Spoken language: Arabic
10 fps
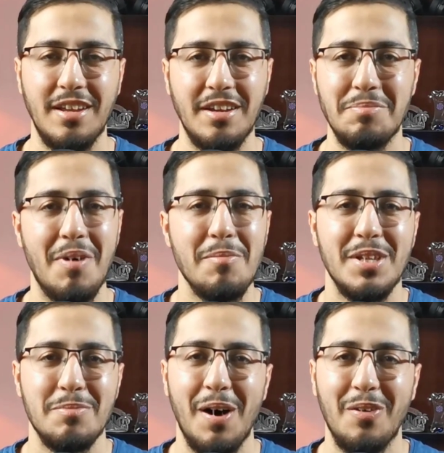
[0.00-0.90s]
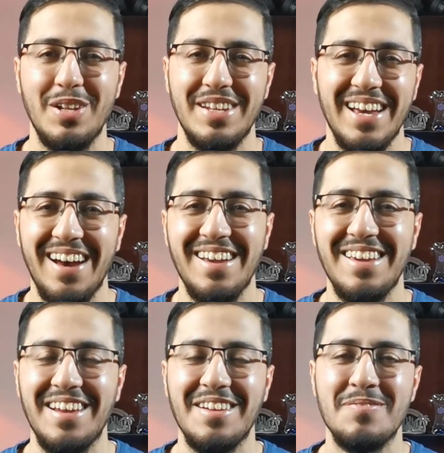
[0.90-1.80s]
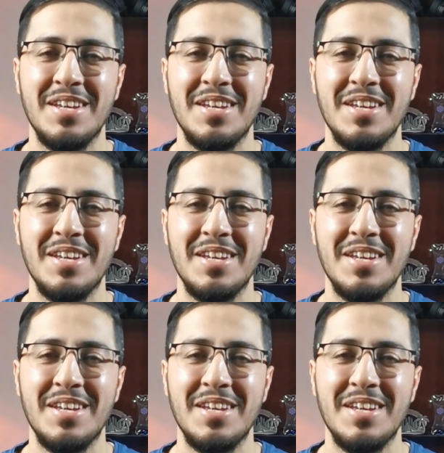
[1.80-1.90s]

يعني ما من المعقول نهائيا